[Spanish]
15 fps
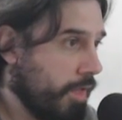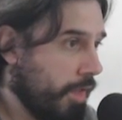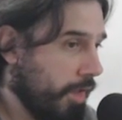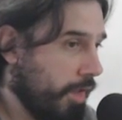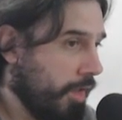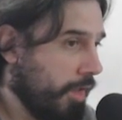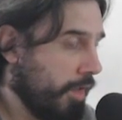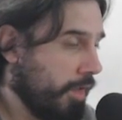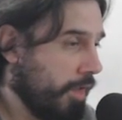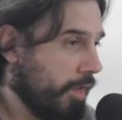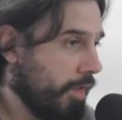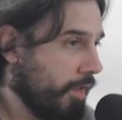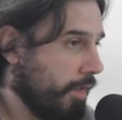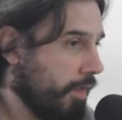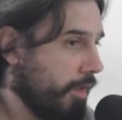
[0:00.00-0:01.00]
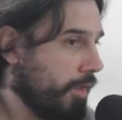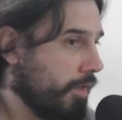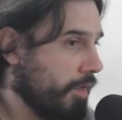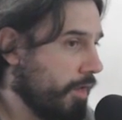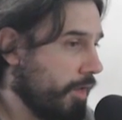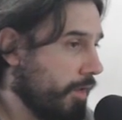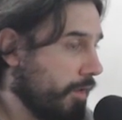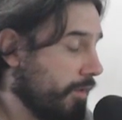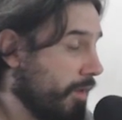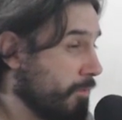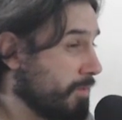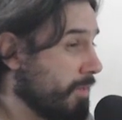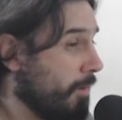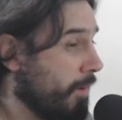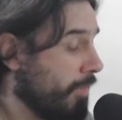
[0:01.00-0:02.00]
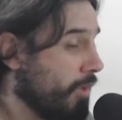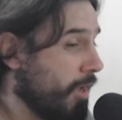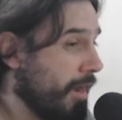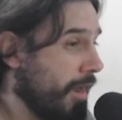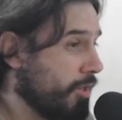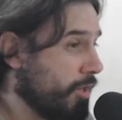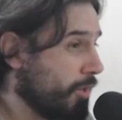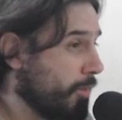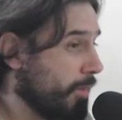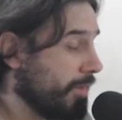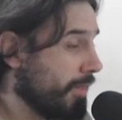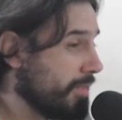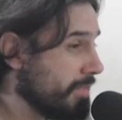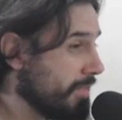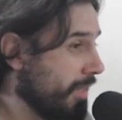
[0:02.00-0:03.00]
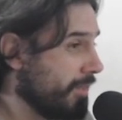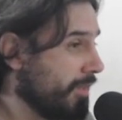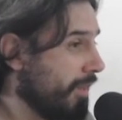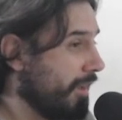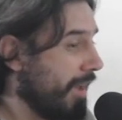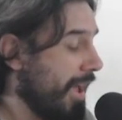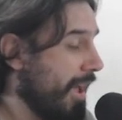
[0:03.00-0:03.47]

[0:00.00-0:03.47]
Eh, estamos hablando del año 97,